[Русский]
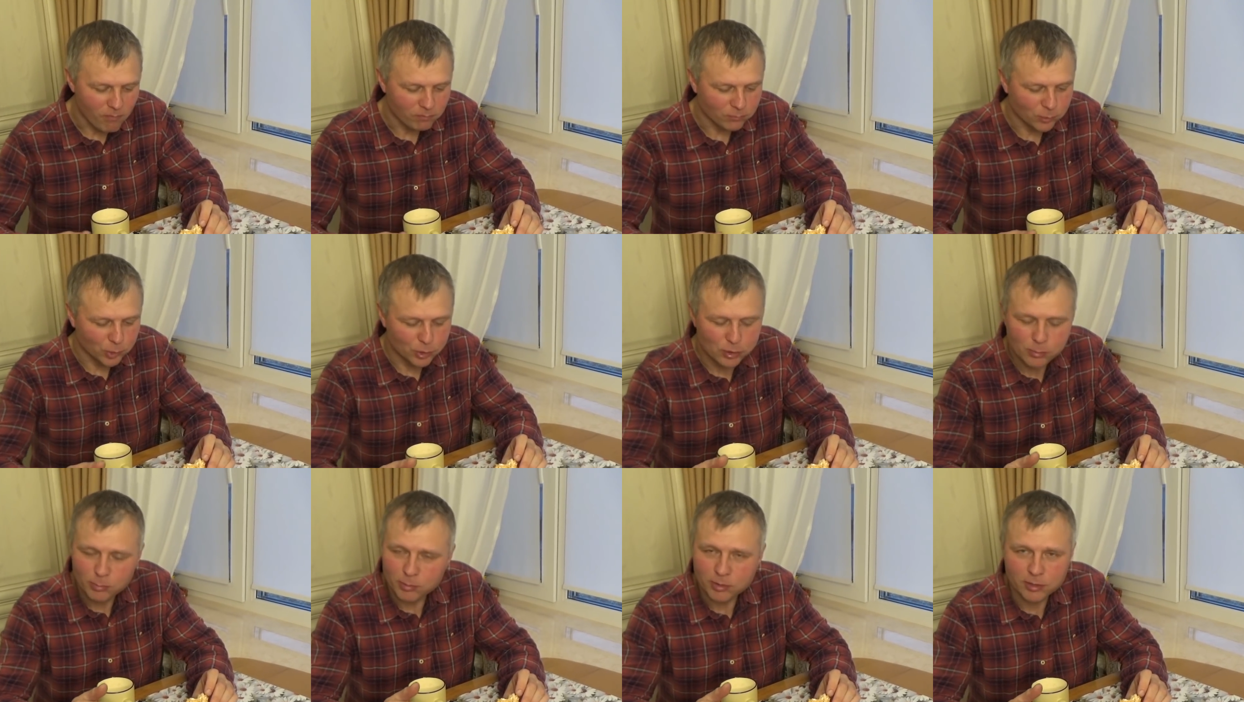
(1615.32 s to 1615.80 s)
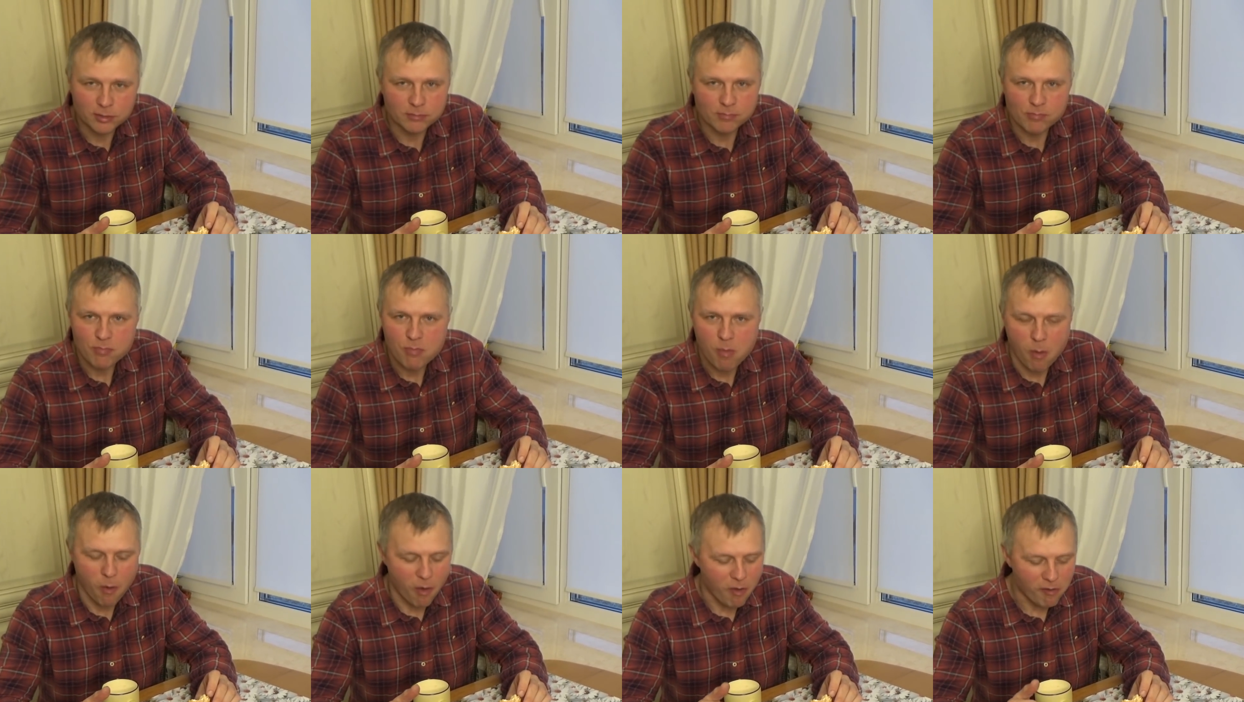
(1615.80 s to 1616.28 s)
Ну, Или именно, вы
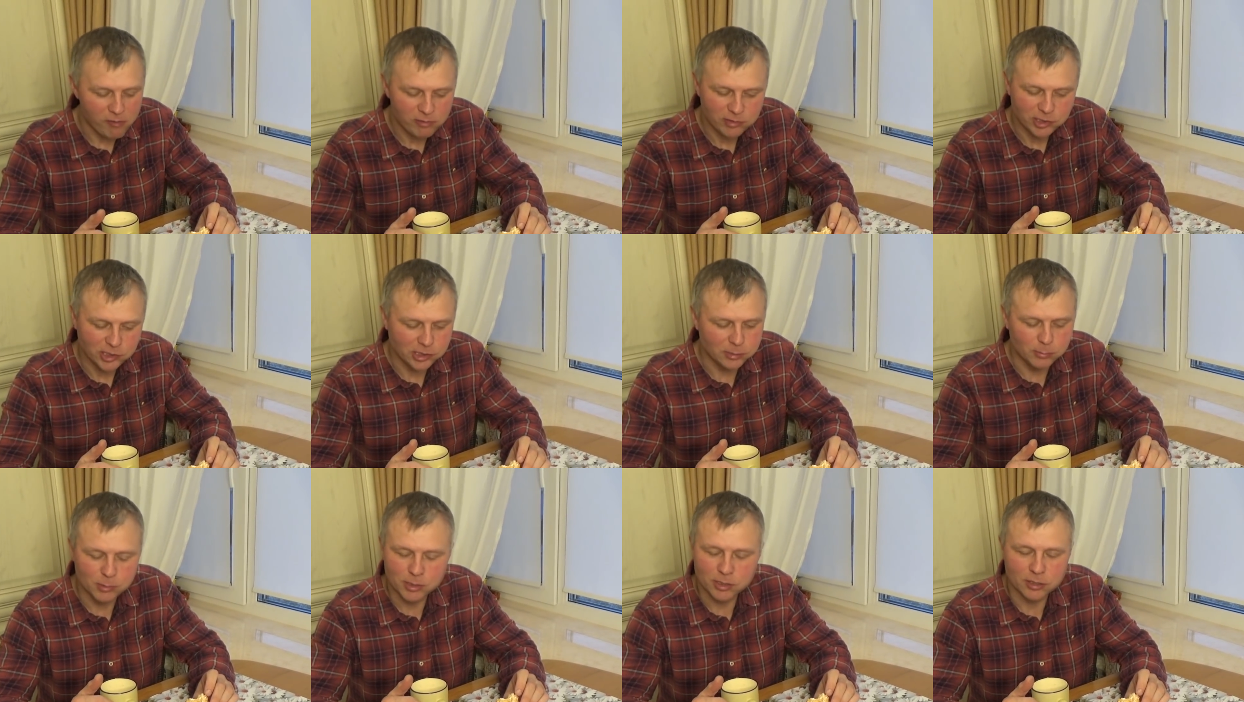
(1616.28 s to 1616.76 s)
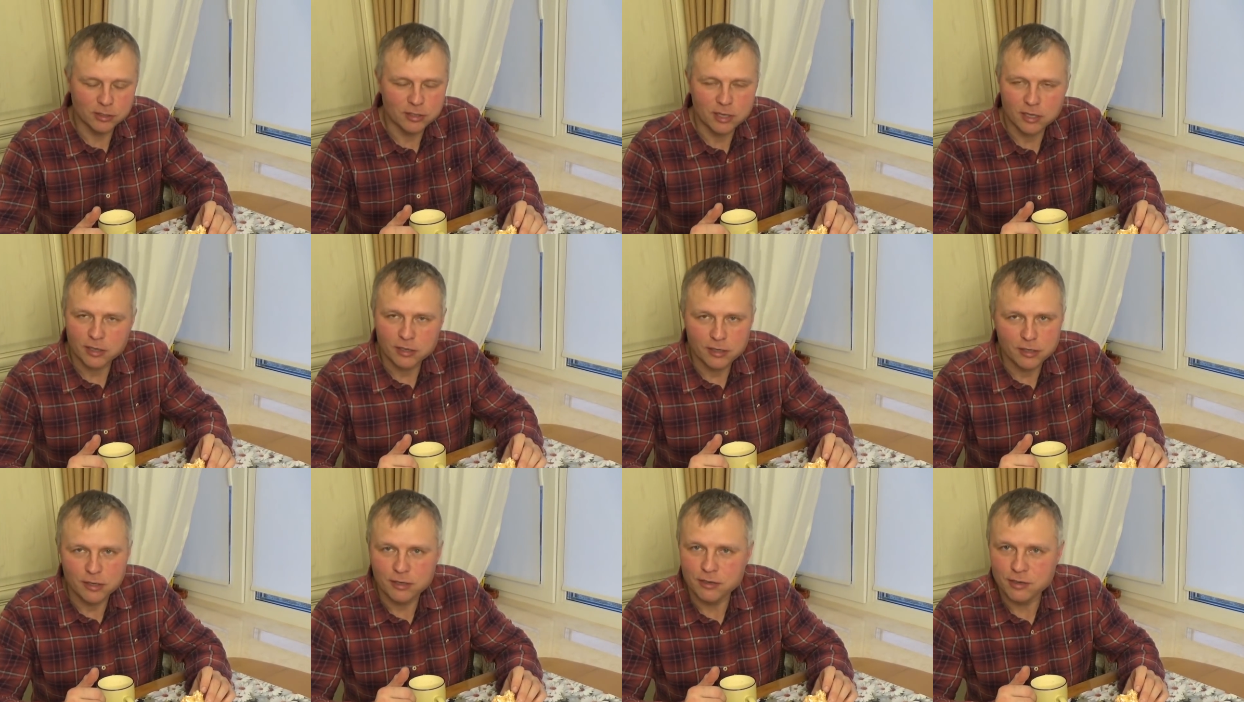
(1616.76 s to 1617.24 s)
такие не выпекали? Именно
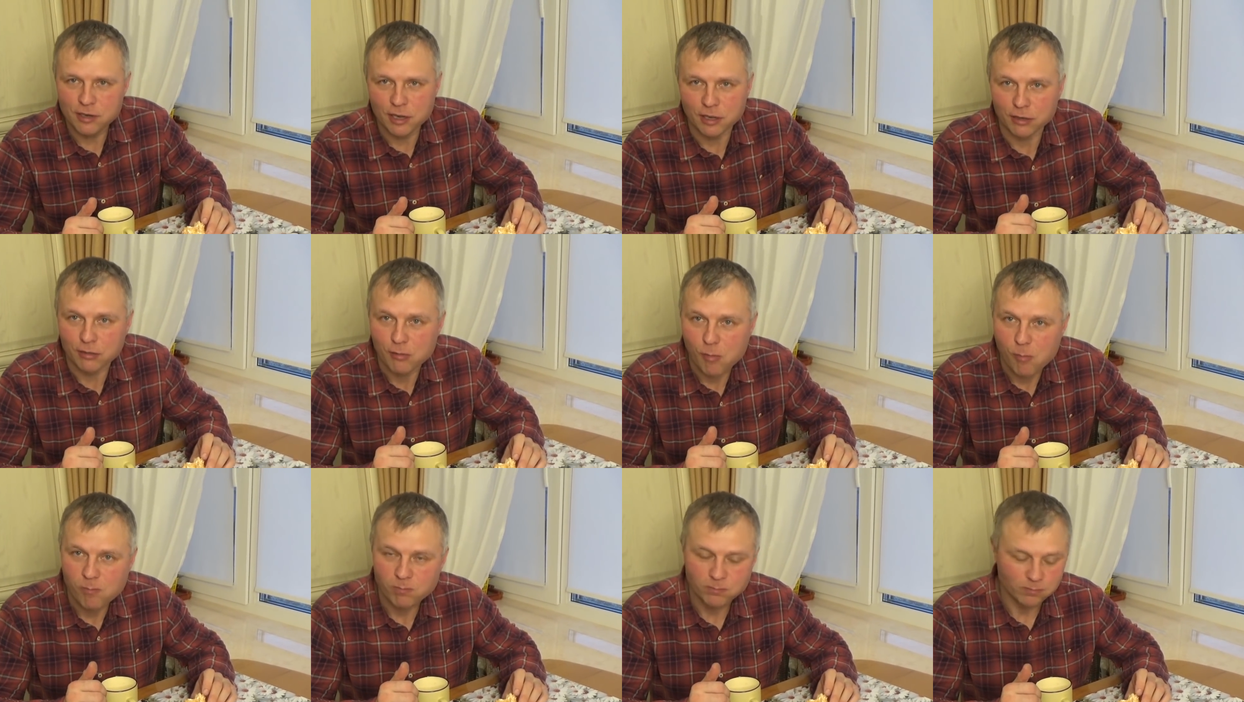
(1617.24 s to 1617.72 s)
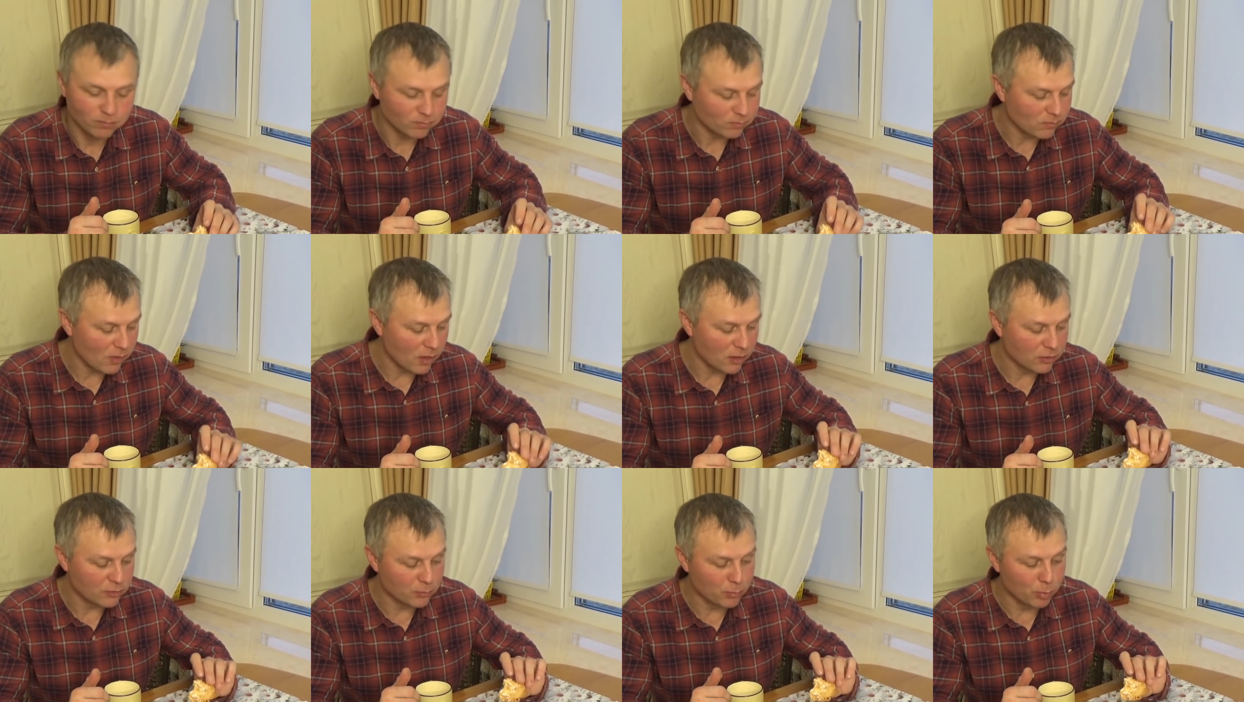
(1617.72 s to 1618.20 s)
такие нет. Такие
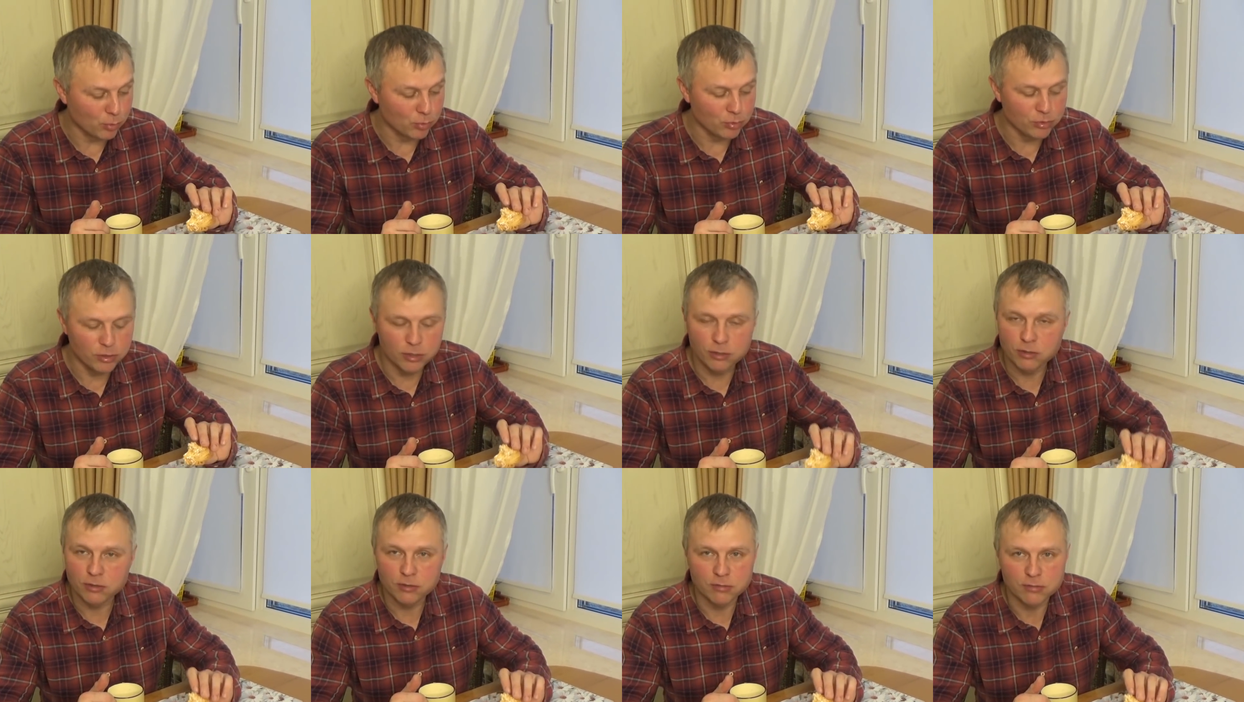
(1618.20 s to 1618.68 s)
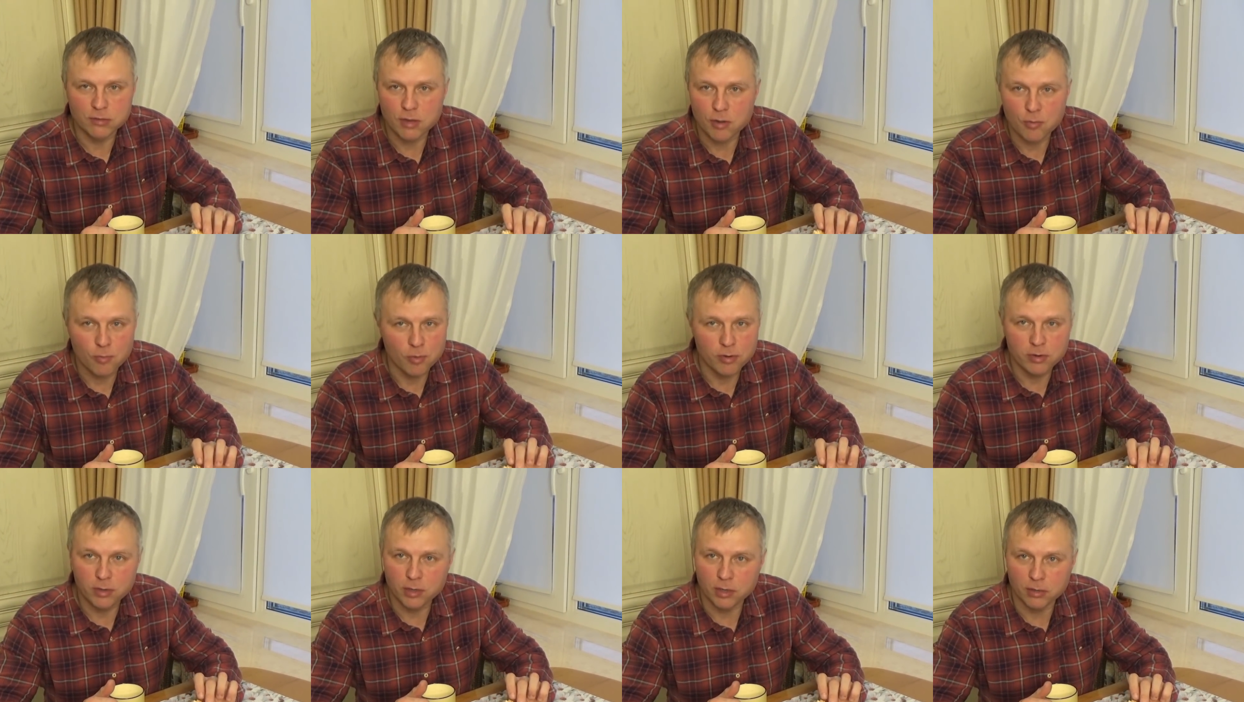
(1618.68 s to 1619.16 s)
нет, да? Паутинка с
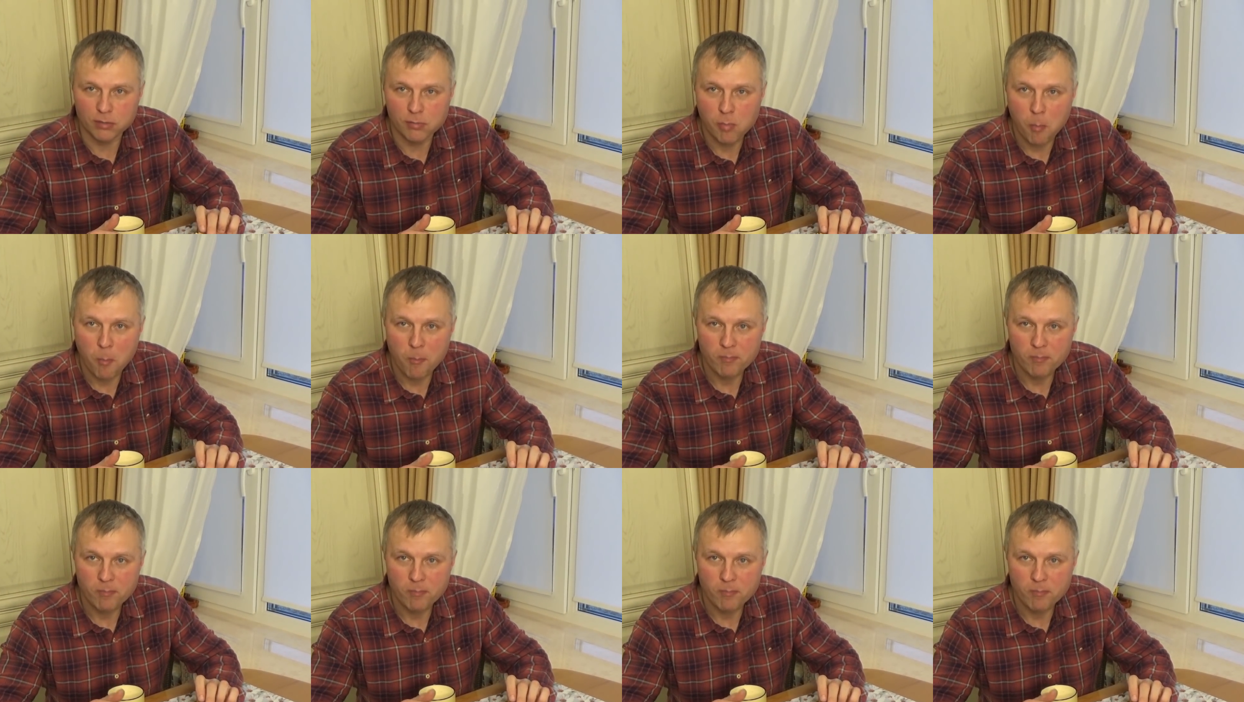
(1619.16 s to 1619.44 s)
такой нет.